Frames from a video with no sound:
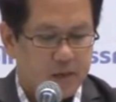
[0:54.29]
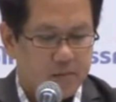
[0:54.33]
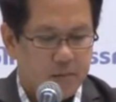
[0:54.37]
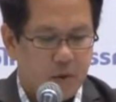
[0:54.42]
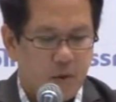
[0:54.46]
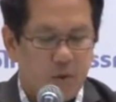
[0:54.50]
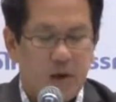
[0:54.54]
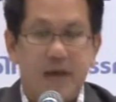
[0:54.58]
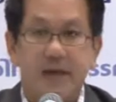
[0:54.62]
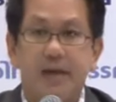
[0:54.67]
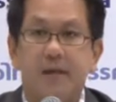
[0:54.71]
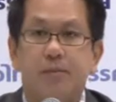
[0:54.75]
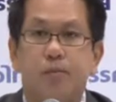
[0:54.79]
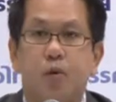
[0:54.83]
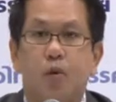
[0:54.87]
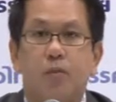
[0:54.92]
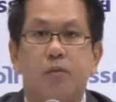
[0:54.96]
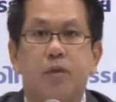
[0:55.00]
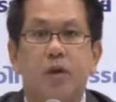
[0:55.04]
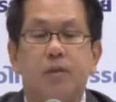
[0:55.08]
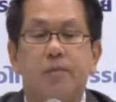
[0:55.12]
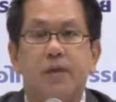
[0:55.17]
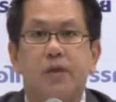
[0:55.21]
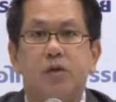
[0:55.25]
เมื่อวานนี้ผ
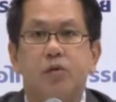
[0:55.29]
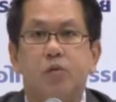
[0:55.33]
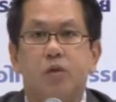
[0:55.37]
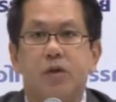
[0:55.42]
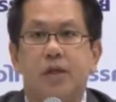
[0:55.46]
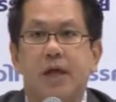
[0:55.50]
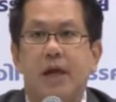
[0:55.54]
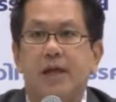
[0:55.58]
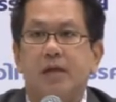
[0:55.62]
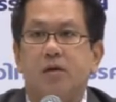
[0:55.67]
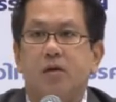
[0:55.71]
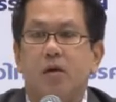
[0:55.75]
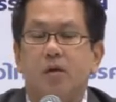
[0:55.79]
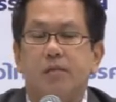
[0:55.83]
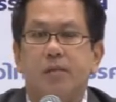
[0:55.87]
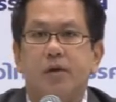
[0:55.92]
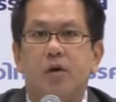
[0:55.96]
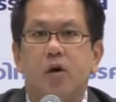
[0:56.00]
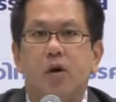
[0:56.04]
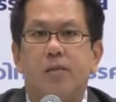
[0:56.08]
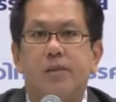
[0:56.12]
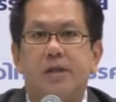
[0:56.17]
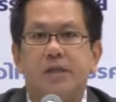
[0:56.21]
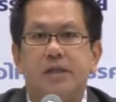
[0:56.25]
มก็เป็นตัวแทนของ
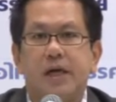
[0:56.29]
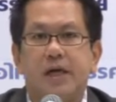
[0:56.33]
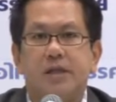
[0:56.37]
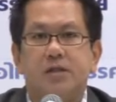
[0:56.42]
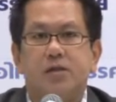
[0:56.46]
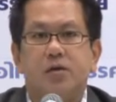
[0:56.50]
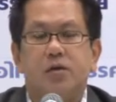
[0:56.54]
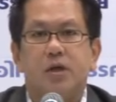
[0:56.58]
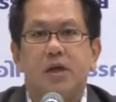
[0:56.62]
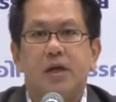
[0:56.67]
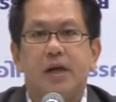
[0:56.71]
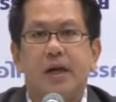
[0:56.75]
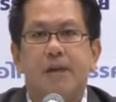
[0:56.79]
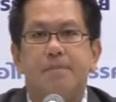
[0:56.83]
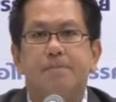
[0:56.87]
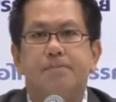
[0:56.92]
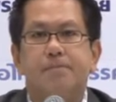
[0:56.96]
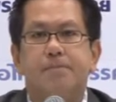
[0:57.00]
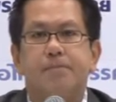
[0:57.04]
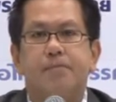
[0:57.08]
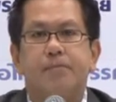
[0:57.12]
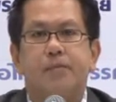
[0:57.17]
พี่น้องประชาชนนะครับ